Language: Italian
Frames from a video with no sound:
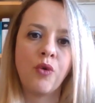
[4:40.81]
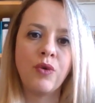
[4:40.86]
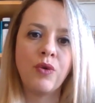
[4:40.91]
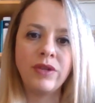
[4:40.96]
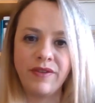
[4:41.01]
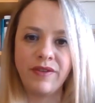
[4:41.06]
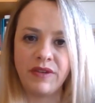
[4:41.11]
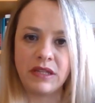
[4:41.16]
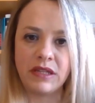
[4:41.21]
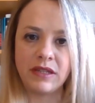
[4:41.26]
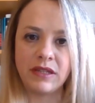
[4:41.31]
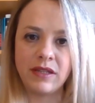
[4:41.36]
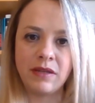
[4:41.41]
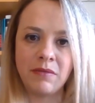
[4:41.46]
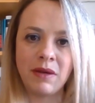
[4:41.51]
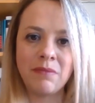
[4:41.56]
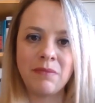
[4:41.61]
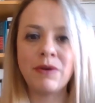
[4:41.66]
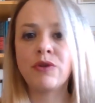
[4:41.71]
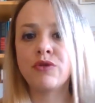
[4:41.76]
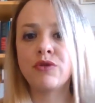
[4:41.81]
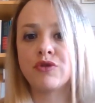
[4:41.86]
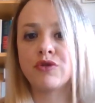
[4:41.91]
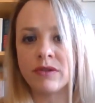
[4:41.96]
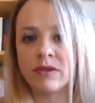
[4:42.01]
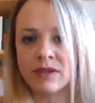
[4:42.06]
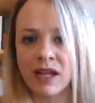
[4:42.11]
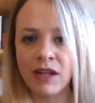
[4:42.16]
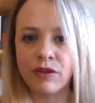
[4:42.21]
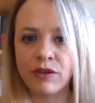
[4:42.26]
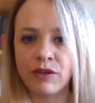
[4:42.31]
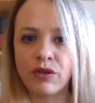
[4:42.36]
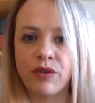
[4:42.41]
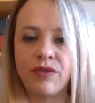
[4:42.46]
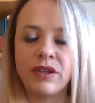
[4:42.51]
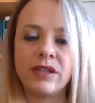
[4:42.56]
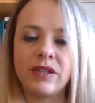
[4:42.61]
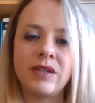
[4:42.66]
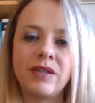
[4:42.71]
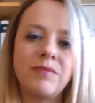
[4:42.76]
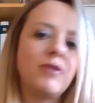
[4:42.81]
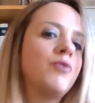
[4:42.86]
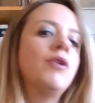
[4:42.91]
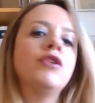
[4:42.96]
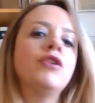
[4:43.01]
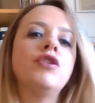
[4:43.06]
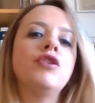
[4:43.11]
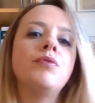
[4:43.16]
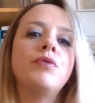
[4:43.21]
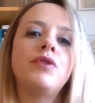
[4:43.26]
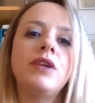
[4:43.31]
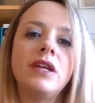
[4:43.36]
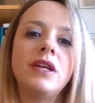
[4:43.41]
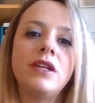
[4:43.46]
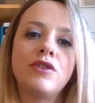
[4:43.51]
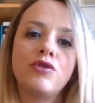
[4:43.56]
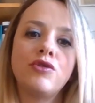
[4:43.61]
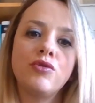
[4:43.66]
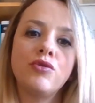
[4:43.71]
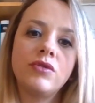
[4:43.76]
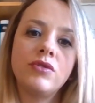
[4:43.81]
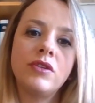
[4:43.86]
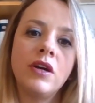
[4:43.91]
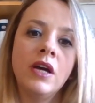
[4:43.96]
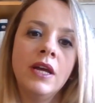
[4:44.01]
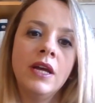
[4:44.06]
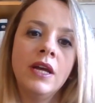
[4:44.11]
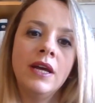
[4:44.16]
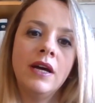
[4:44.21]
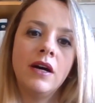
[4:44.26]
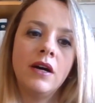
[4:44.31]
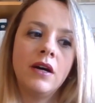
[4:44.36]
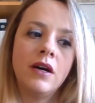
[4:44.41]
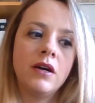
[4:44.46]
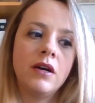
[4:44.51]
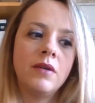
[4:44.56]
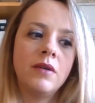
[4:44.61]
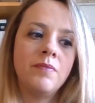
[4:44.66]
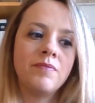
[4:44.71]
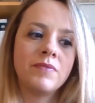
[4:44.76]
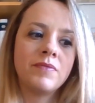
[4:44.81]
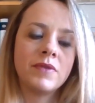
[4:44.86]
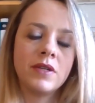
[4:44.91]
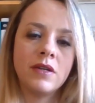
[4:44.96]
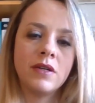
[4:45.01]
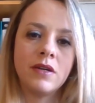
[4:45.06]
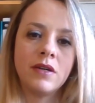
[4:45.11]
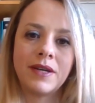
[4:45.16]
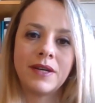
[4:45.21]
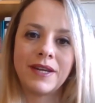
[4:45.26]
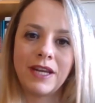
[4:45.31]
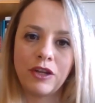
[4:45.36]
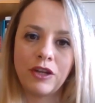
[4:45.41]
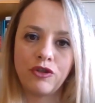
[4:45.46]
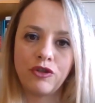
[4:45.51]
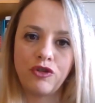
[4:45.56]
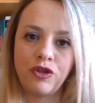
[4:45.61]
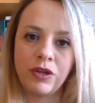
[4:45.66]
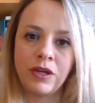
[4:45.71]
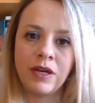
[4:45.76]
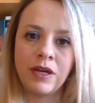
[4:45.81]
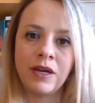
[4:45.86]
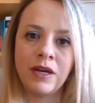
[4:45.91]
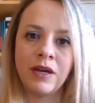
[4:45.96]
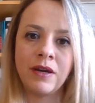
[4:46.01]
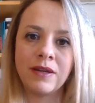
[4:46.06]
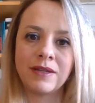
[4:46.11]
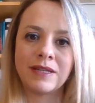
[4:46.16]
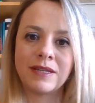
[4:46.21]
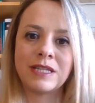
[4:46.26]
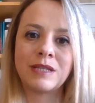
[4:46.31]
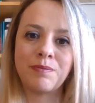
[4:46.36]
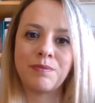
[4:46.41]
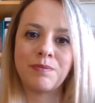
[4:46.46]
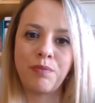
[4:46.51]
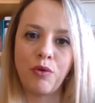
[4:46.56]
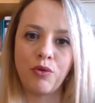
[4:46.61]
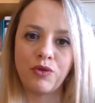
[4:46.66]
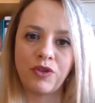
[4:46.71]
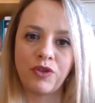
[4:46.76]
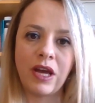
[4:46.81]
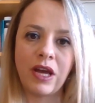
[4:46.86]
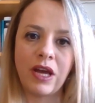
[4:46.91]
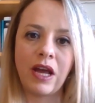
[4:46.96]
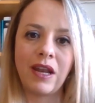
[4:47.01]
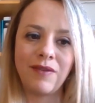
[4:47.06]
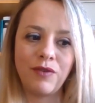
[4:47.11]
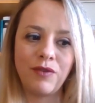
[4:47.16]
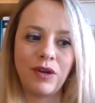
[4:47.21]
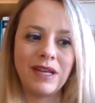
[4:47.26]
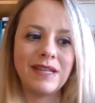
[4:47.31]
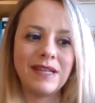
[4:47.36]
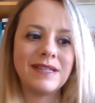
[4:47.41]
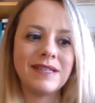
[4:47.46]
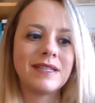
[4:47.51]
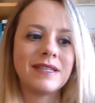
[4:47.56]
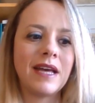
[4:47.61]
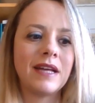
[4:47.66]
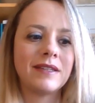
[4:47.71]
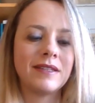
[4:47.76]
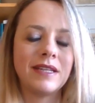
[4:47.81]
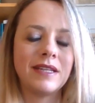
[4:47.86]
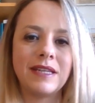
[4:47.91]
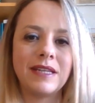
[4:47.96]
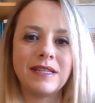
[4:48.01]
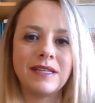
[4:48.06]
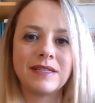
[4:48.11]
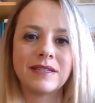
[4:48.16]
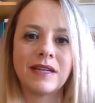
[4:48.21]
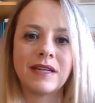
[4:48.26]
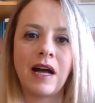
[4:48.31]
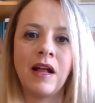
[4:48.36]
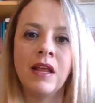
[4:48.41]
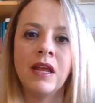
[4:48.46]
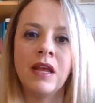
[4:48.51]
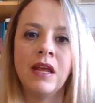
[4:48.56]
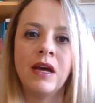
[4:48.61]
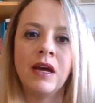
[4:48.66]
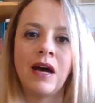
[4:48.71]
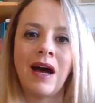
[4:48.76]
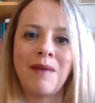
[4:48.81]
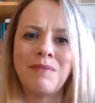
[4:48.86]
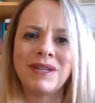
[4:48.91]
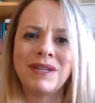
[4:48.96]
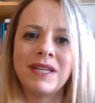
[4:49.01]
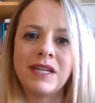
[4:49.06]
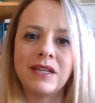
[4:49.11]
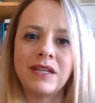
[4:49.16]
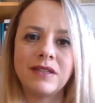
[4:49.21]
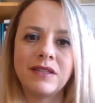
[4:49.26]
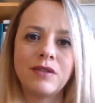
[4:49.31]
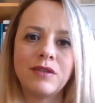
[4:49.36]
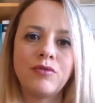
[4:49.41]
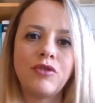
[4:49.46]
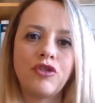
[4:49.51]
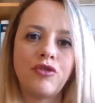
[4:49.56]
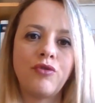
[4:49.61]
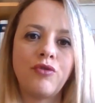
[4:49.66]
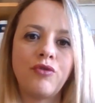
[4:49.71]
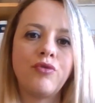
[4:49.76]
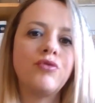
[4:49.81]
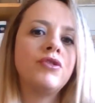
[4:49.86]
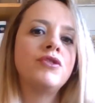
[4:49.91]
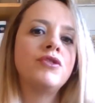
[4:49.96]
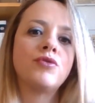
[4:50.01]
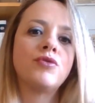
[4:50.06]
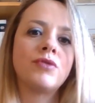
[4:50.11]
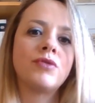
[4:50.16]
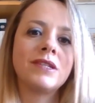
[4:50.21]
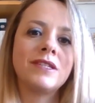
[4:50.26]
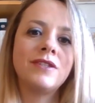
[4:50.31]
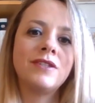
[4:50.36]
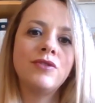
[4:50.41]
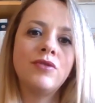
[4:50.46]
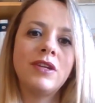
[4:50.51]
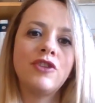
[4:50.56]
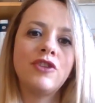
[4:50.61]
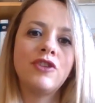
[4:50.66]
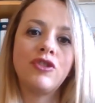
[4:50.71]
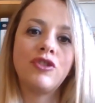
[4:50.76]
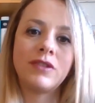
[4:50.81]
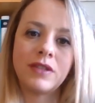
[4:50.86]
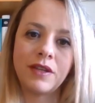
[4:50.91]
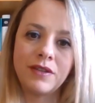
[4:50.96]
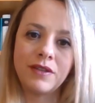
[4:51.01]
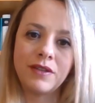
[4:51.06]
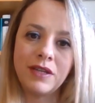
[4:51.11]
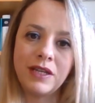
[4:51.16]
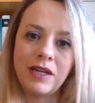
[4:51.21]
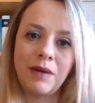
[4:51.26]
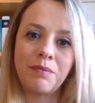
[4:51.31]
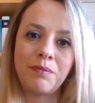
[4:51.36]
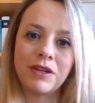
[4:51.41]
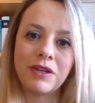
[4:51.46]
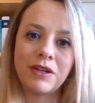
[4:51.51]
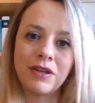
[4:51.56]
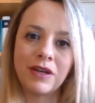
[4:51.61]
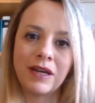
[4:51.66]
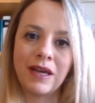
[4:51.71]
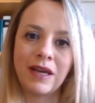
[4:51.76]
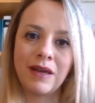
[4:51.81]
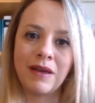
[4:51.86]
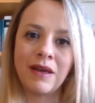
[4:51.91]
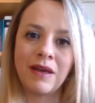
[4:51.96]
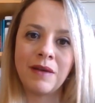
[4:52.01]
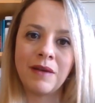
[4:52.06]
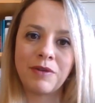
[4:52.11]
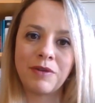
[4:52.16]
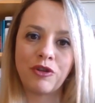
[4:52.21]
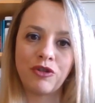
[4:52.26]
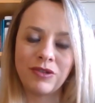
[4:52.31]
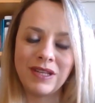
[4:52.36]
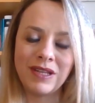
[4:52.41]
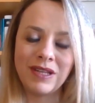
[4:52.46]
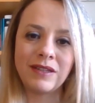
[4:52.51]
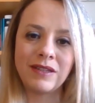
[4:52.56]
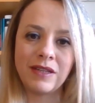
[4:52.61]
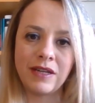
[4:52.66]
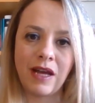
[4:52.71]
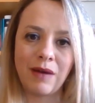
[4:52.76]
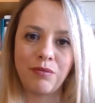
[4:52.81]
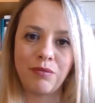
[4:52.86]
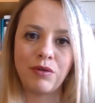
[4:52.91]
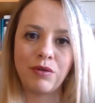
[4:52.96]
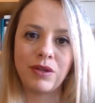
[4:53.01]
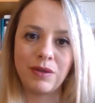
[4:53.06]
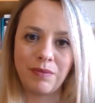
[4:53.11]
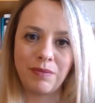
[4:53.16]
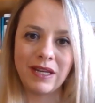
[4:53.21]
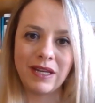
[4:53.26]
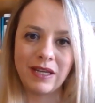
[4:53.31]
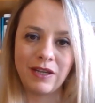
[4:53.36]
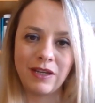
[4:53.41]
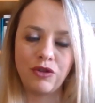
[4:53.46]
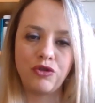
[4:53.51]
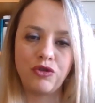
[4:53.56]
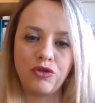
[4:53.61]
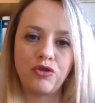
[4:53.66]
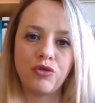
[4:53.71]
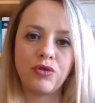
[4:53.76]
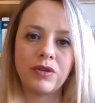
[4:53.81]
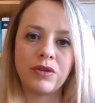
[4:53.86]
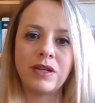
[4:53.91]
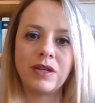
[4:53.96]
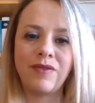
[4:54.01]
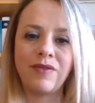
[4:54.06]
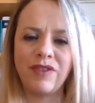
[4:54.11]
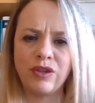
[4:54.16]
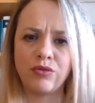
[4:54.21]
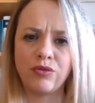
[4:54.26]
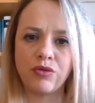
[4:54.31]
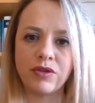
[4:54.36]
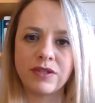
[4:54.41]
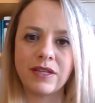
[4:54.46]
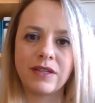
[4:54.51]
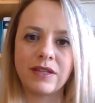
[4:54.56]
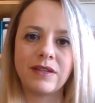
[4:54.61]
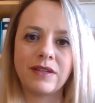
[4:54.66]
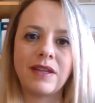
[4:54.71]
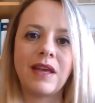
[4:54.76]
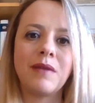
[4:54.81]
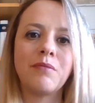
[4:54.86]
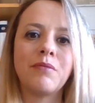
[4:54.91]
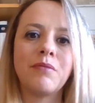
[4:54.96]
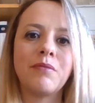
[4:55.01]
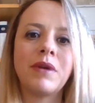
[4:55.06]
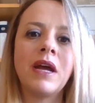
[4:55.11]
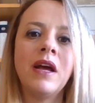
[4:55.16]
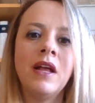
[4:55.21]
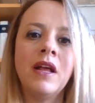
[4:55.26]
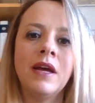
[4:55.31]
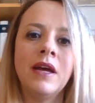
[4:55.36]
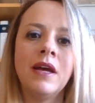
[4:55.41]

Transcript: quindi vittime, ma non soltanto vittime. Quando poté il Sud ehm, eh, reagì, rispose alla violenza tedesca. A Matera addirittura ci fu un'insurrezione cittadina pre- che precedette Napoli di parecchi giorni, il 21 settembre,